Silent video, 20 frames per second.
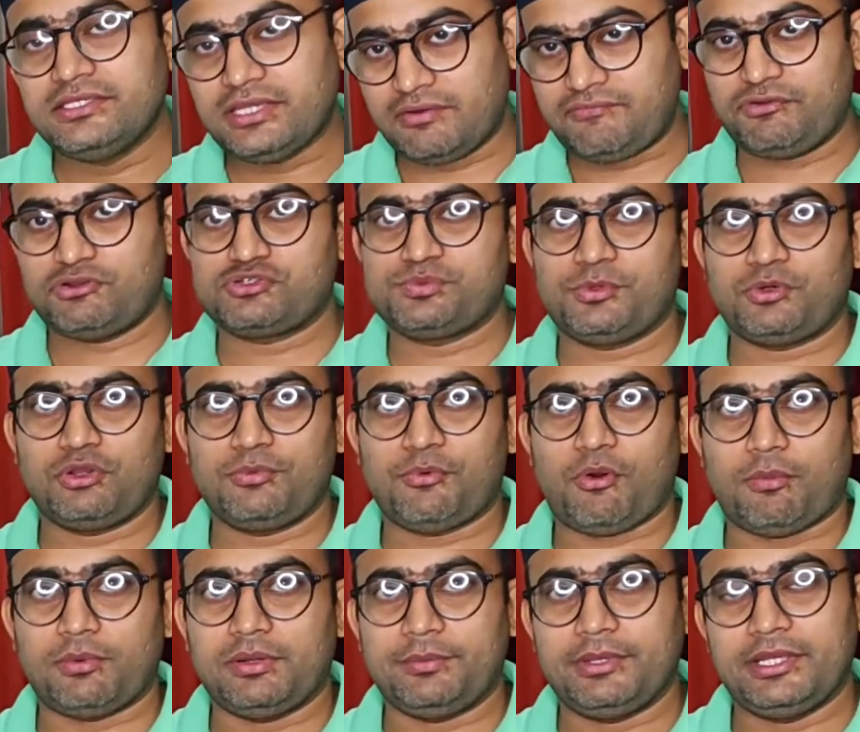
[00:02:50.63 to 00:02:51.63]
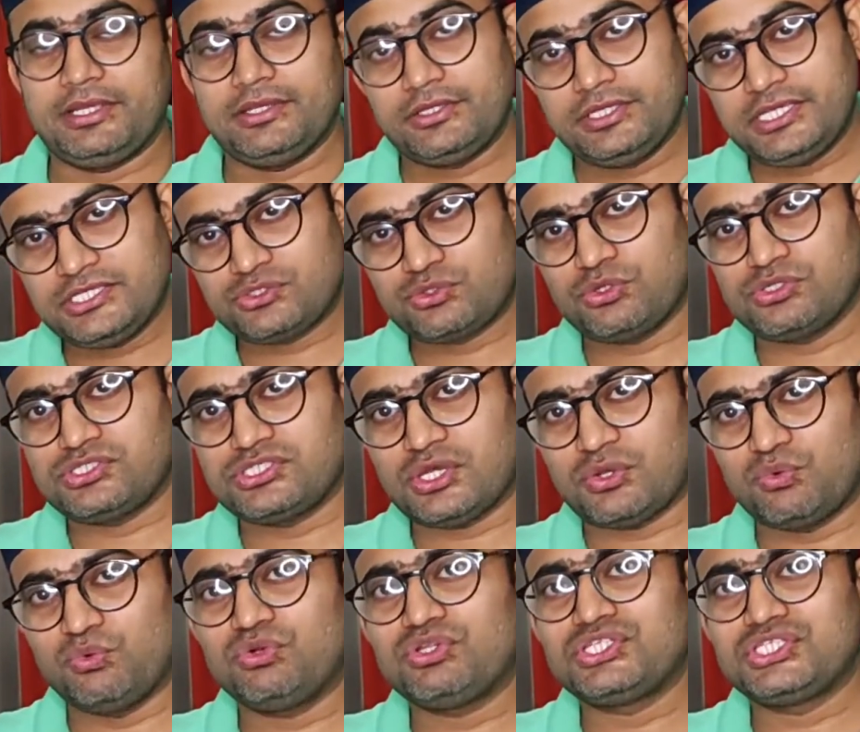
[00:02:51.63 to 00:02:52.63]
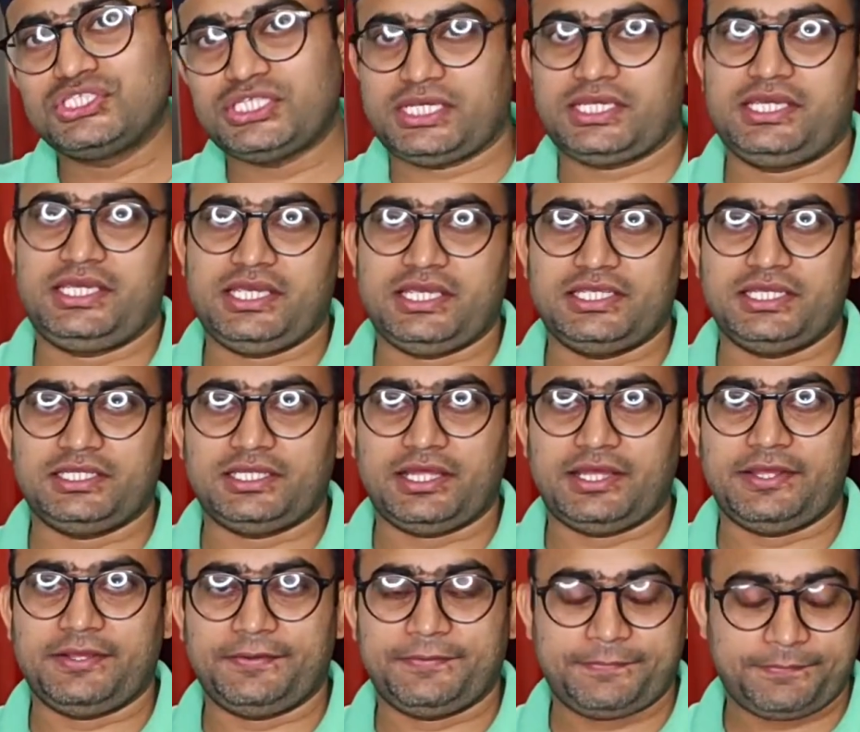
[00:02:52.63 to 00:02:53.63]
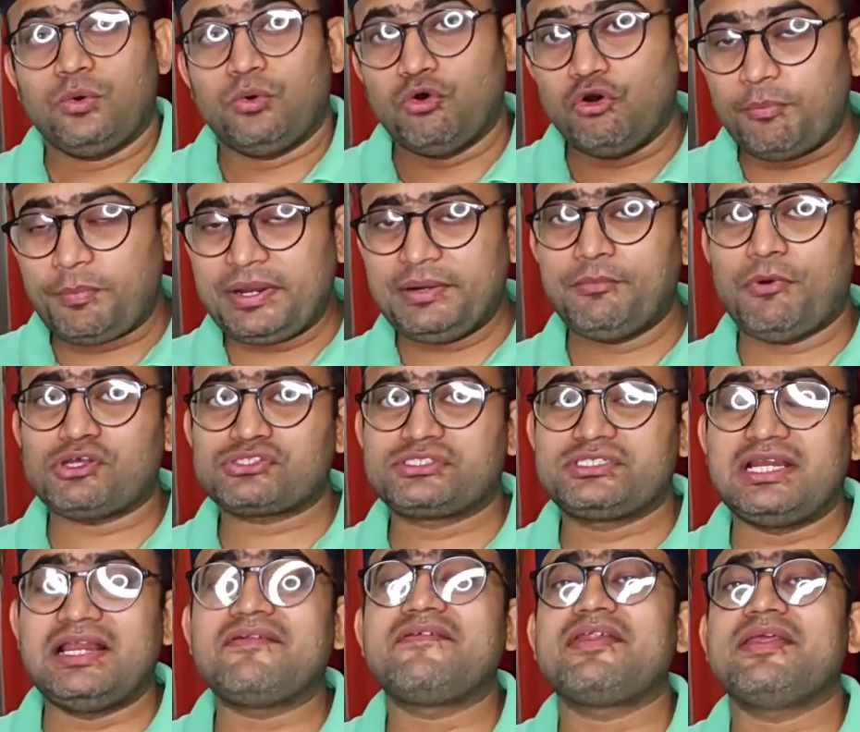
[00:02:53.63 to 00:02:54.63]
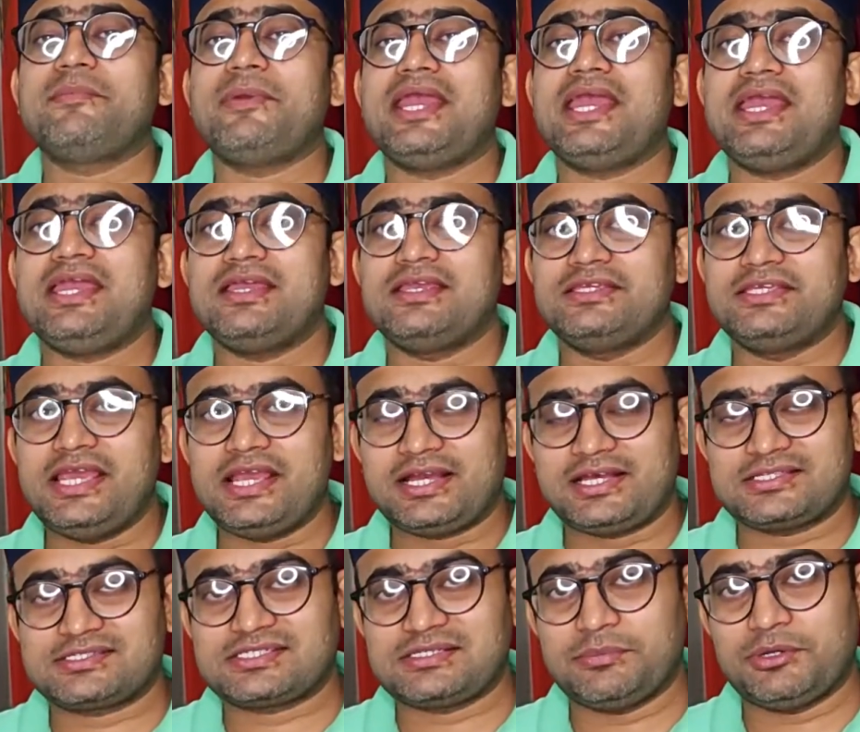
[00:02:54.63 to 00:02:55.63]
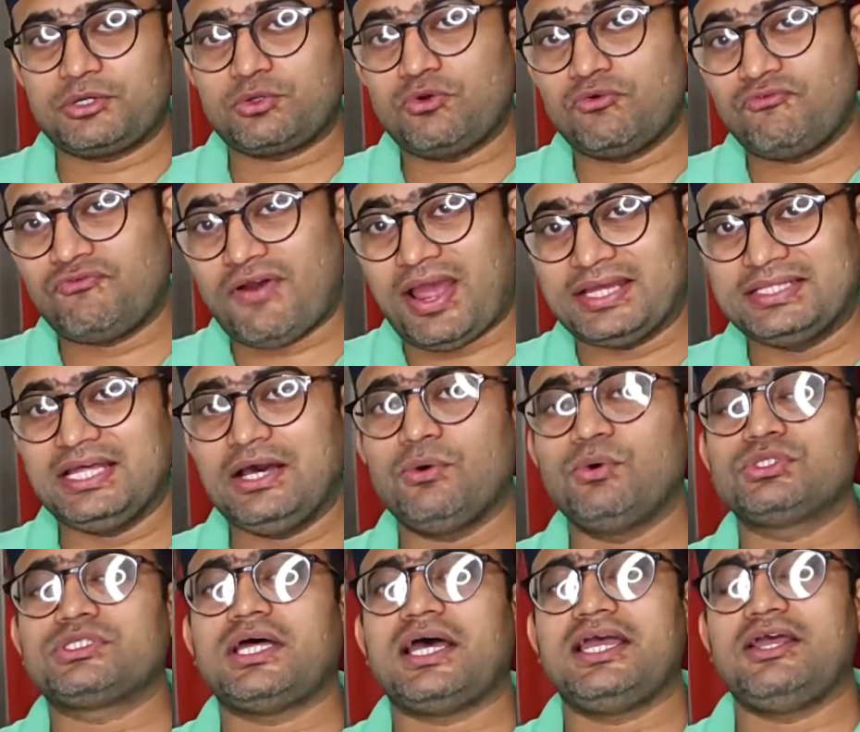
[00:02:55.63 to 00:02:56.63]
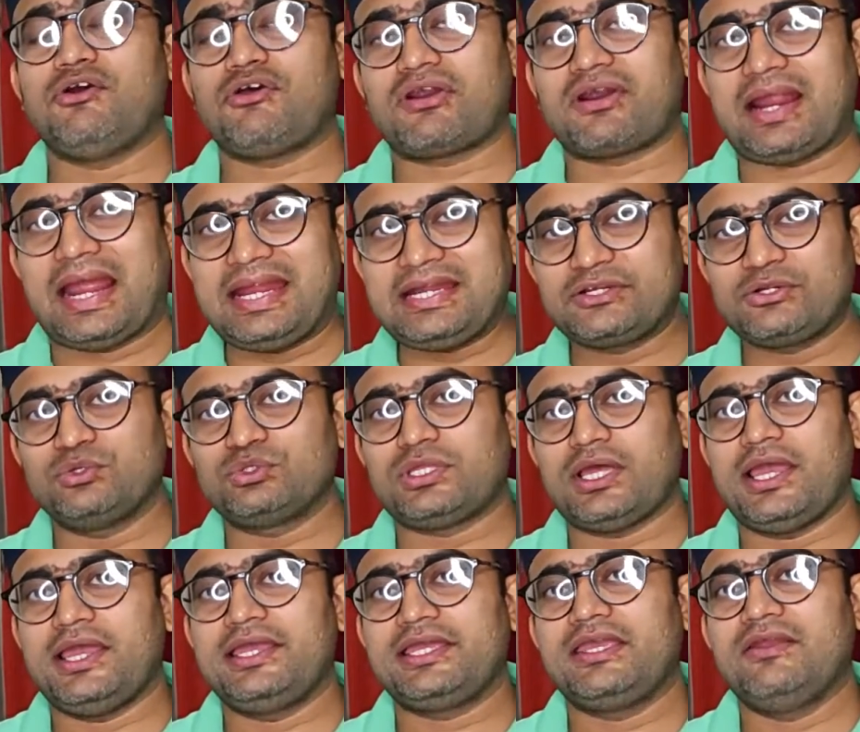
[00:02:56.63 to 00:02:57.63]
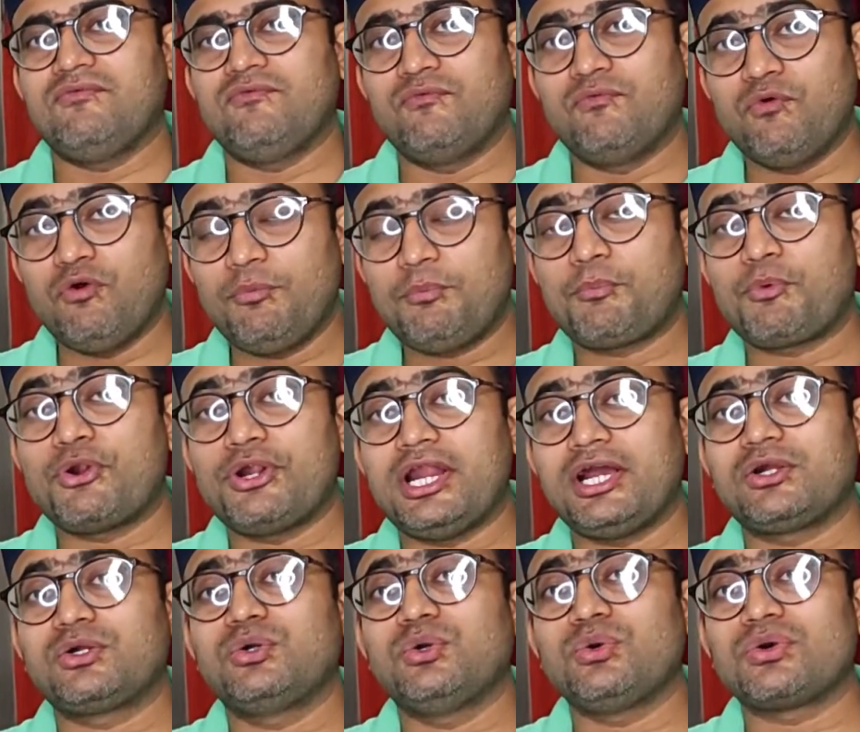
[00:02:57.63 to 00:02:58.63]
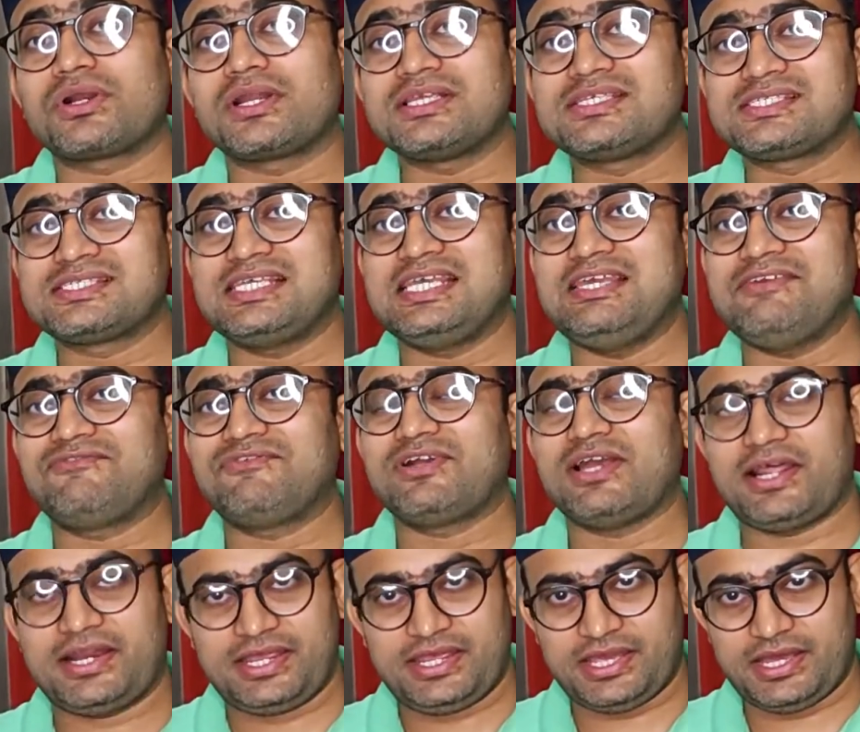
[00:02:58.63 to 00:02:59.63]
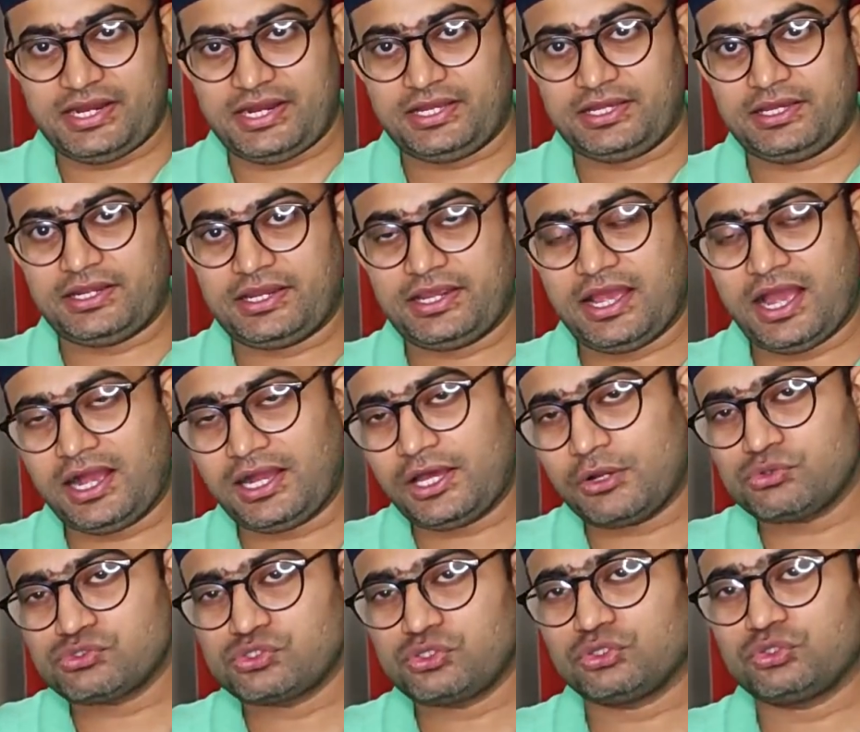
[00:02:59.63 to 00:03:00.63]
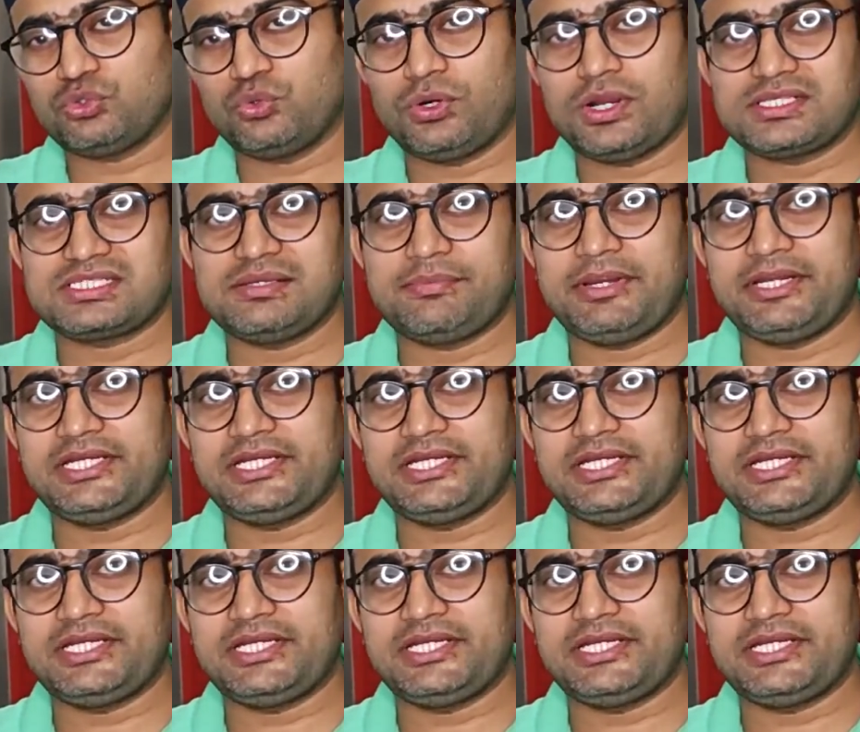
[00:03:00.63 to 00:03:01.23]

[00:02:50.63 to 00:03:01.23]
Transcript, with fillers: या फिर उसमें कोई प्रॉब्लम है इसको जरूर चेक किया जाता है ओपन बॉक्स डिलीवरी में ये कस्टमर को फायदा होता है और राइट होता है कि वो प्रोडक्ट को रिसीव करे या ना करे अगर उसको थोड़ा सा